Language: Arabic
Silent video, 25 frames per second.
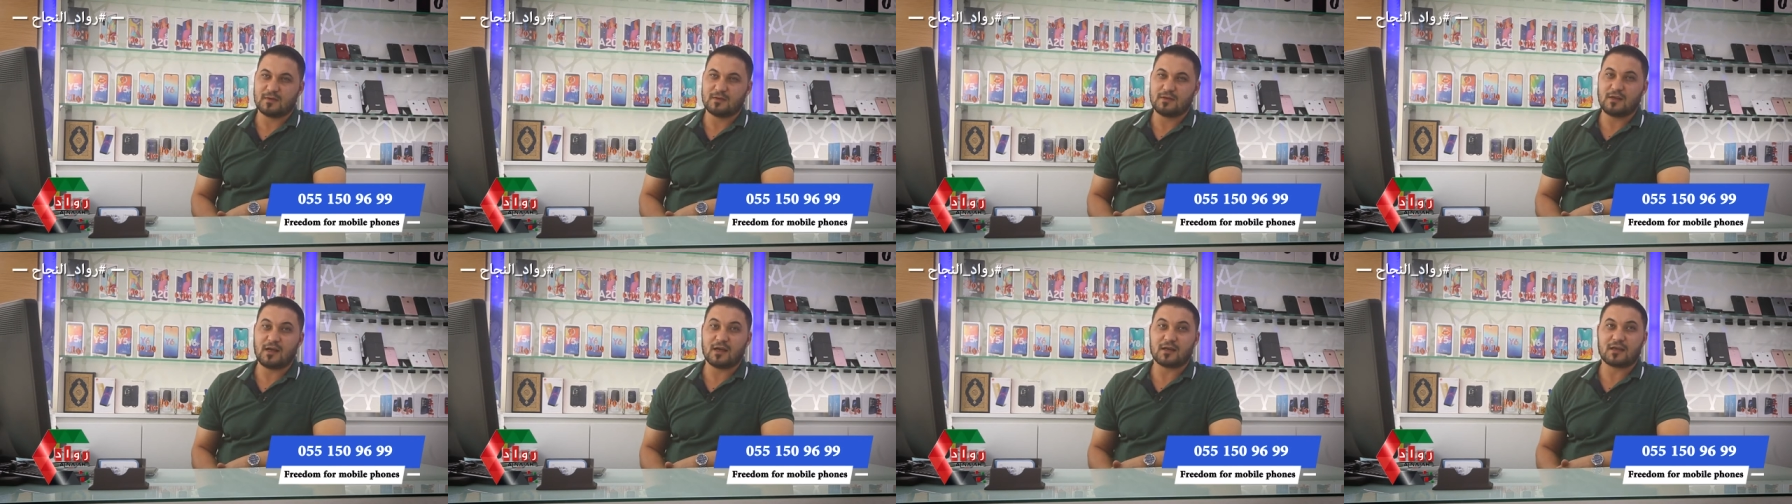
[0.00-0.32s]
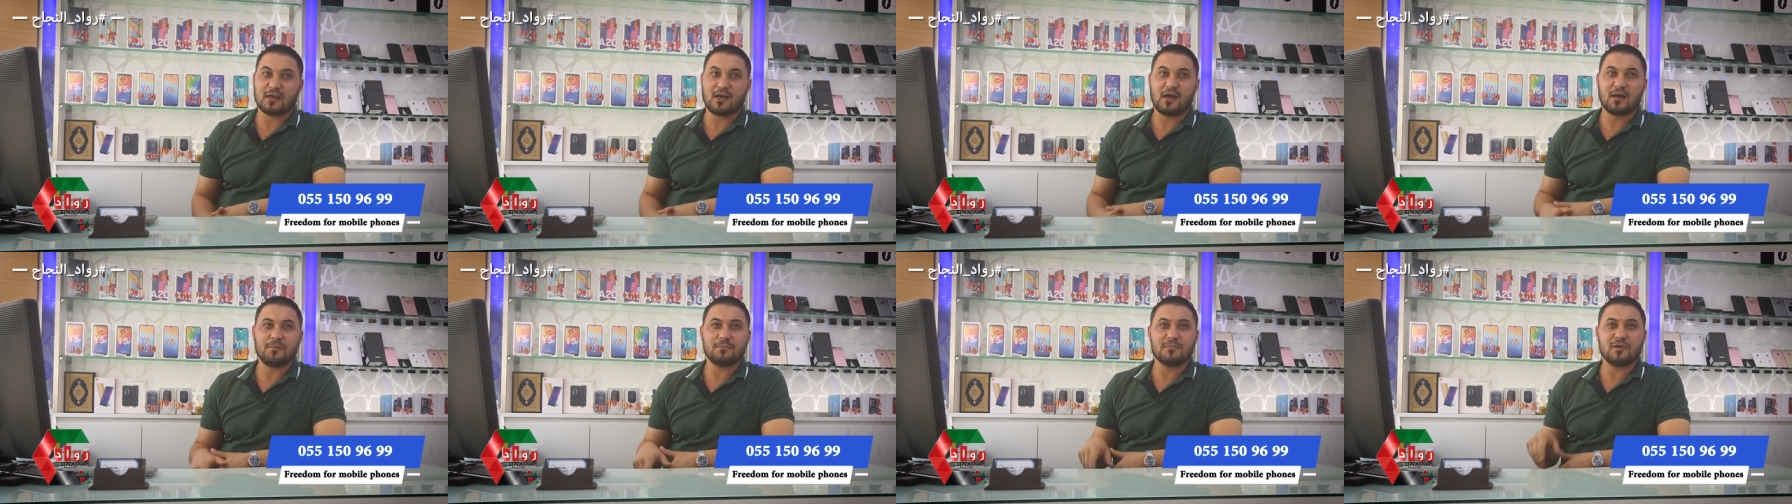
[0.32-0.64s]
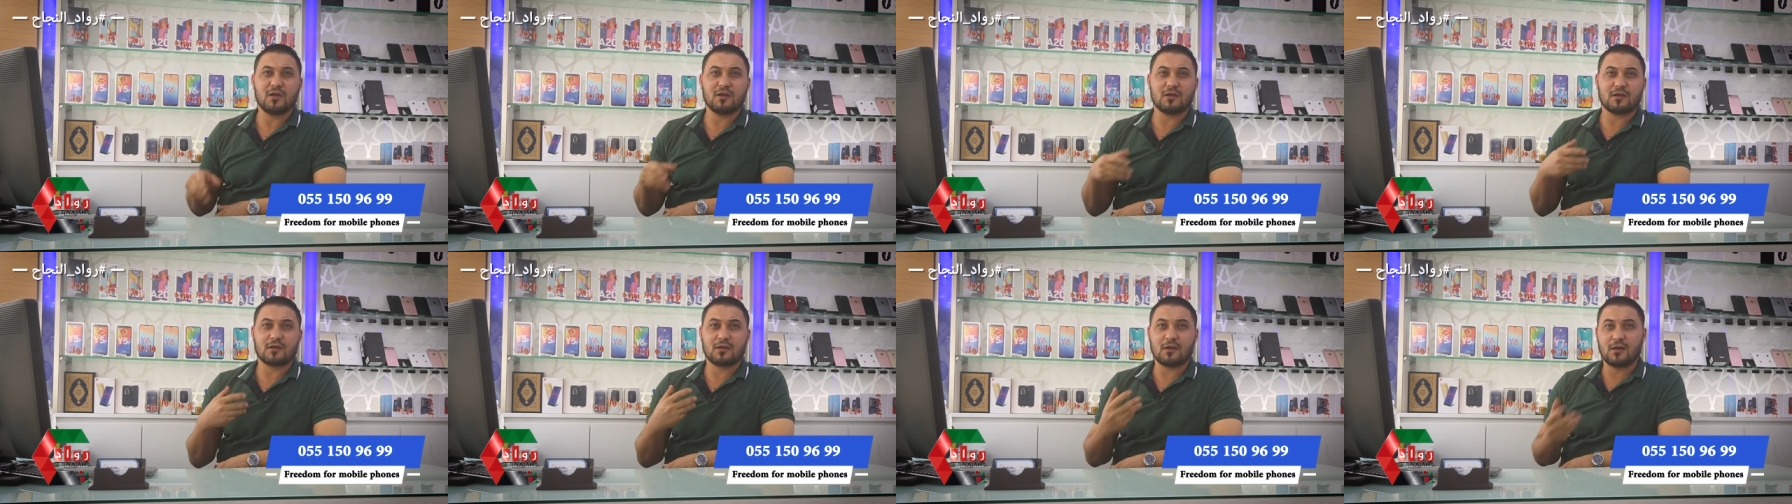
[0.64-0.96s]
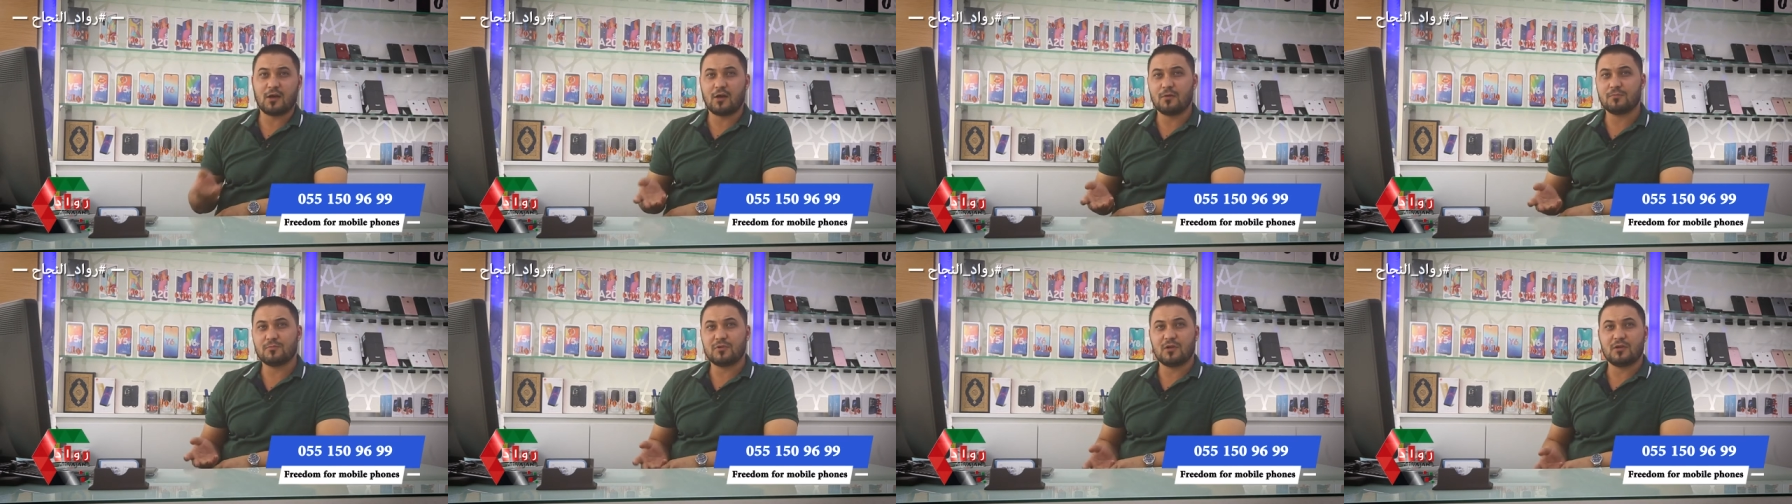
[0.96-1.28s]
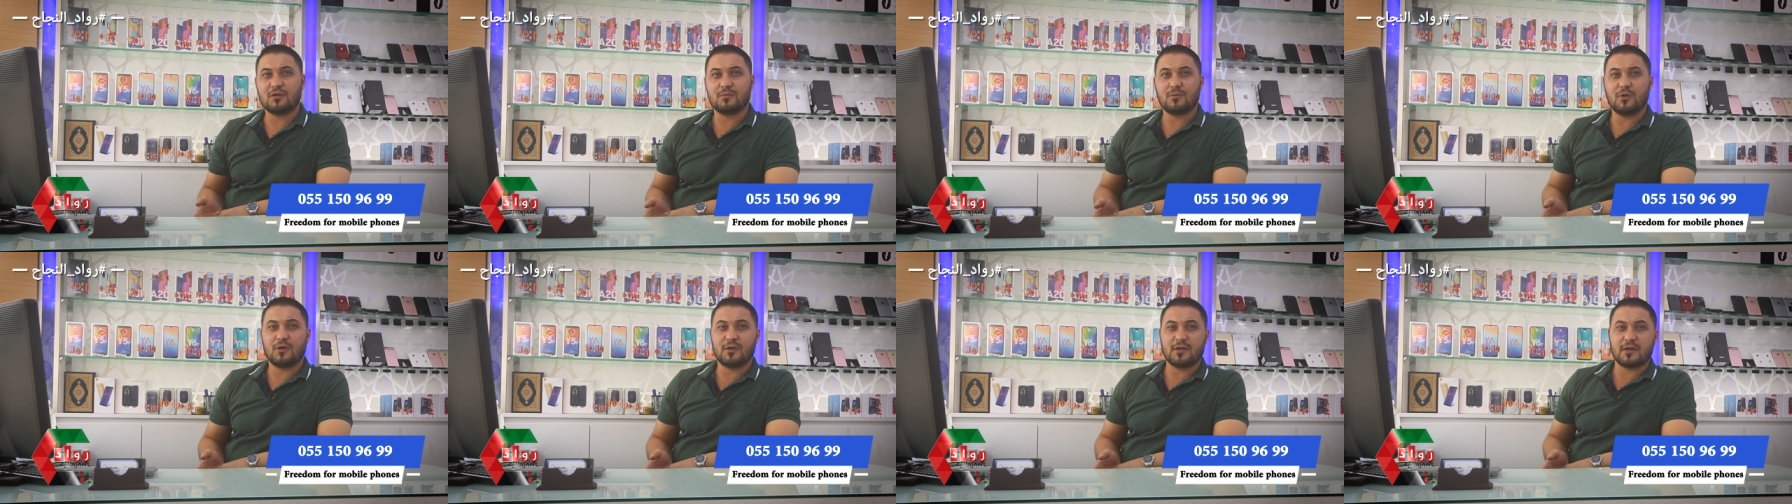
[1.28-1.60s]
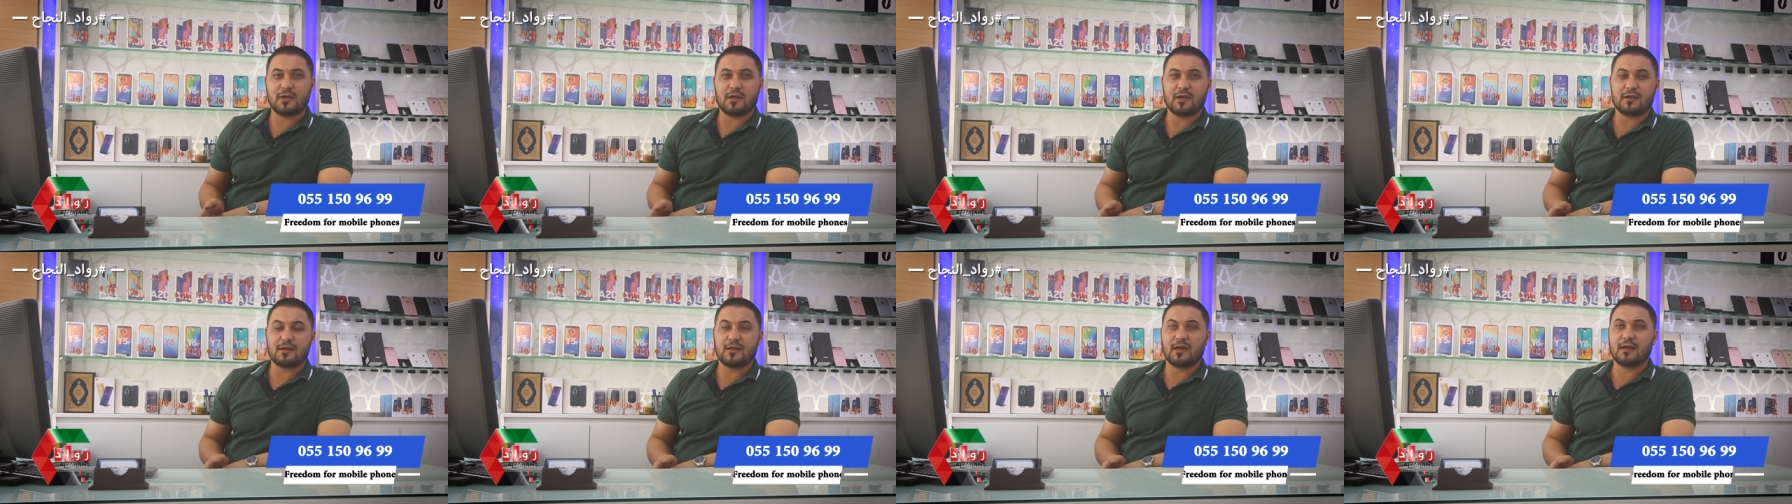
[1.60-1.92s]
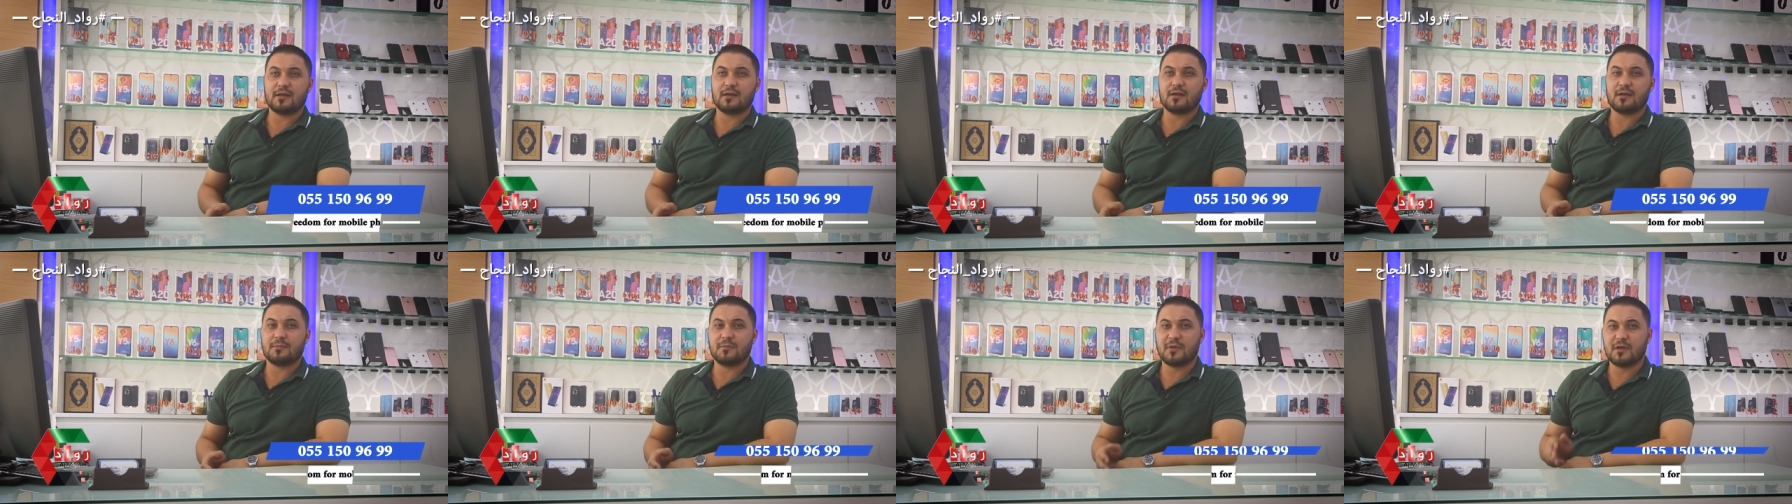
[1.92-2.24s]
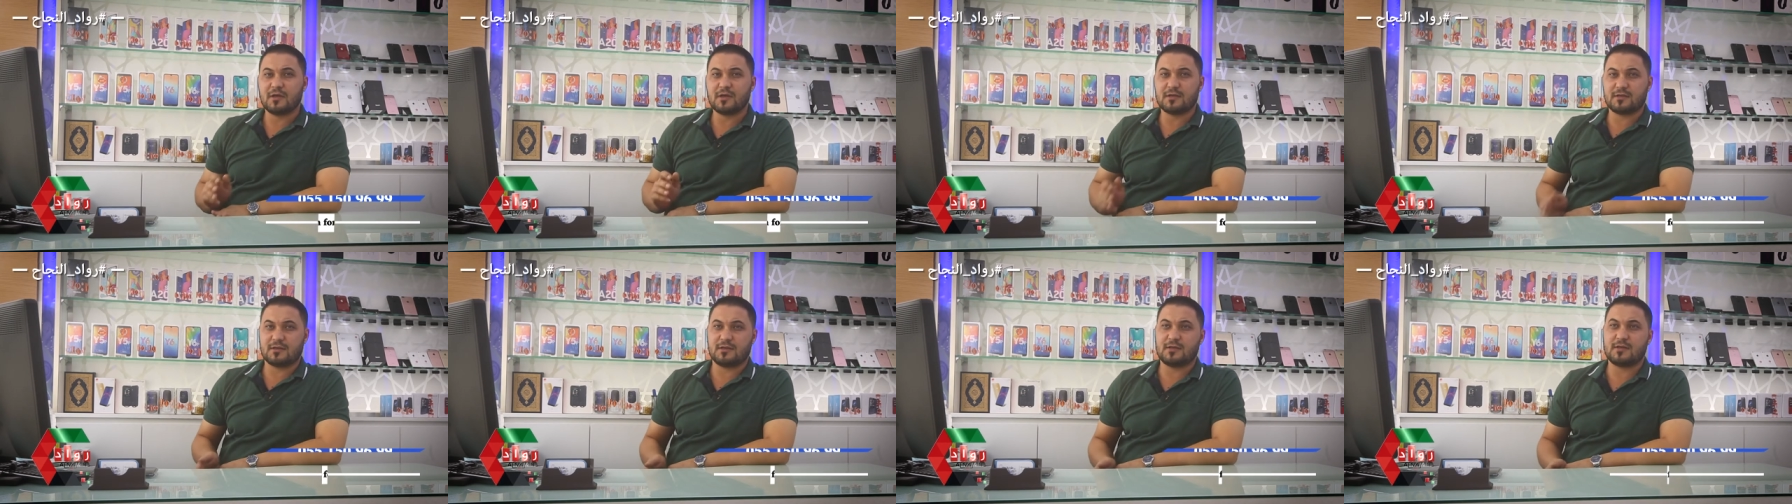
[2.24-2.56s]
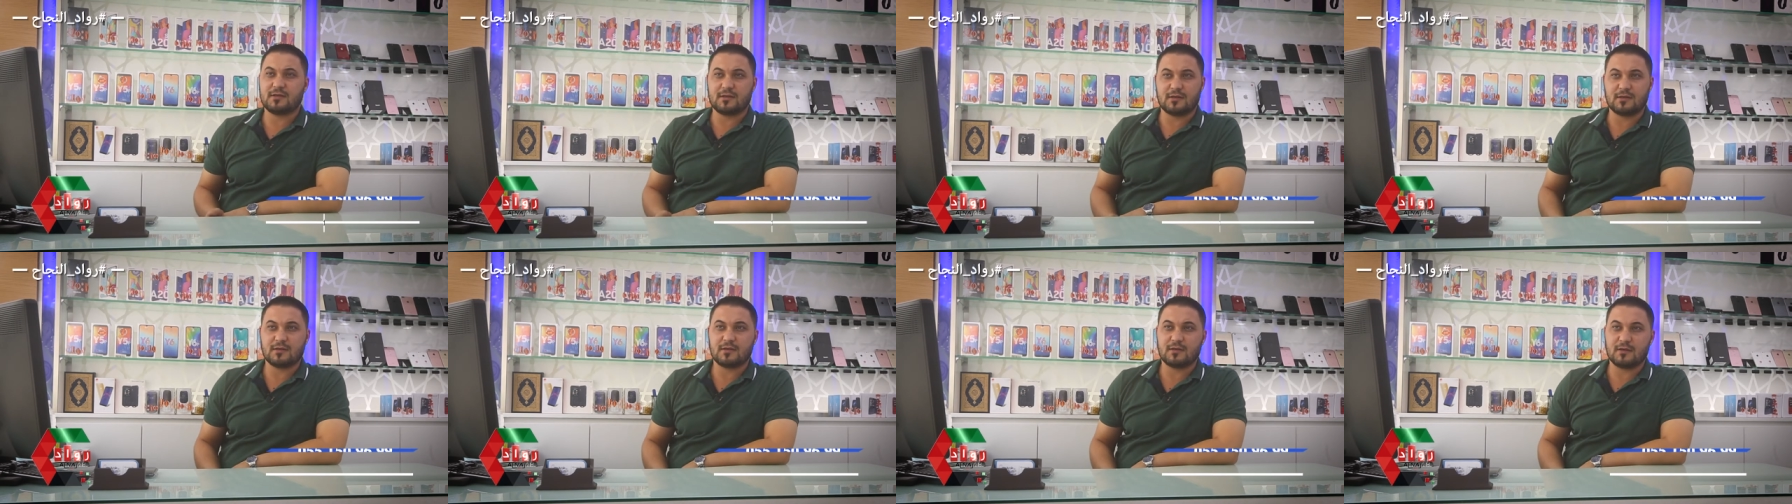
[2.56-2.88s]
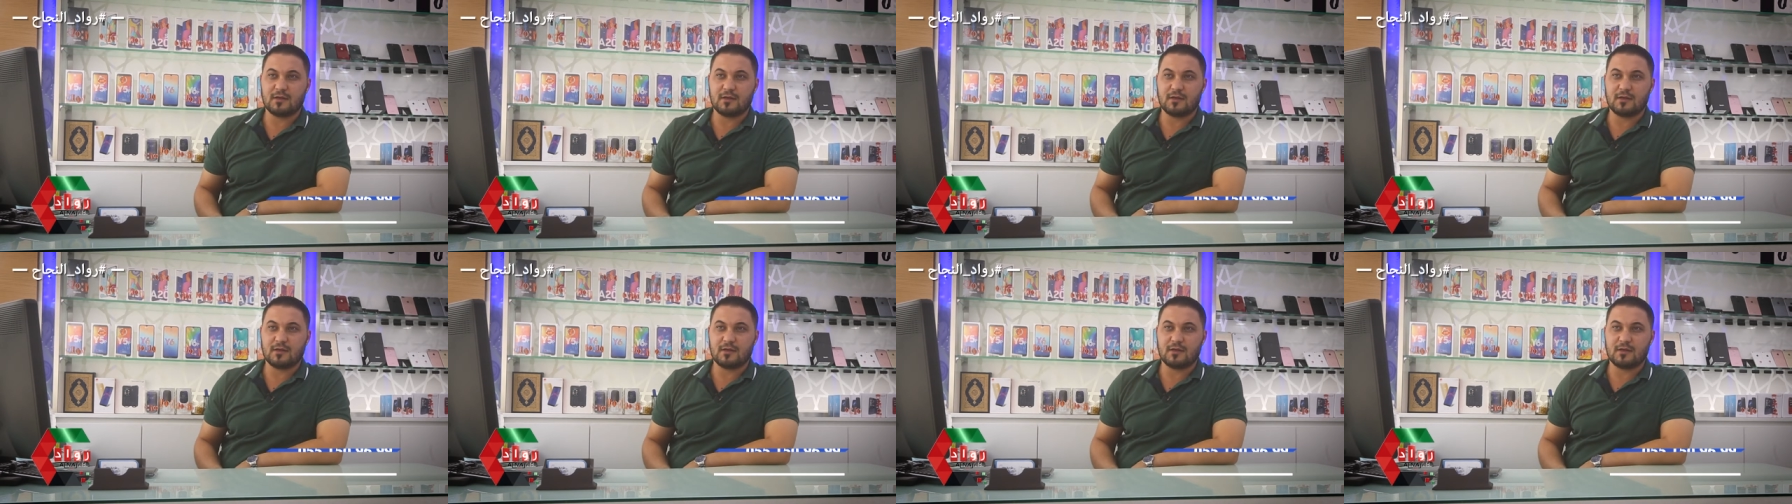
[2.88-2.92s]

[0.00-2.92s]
لا كحبل كحبل المهنه يعني انا مهنتي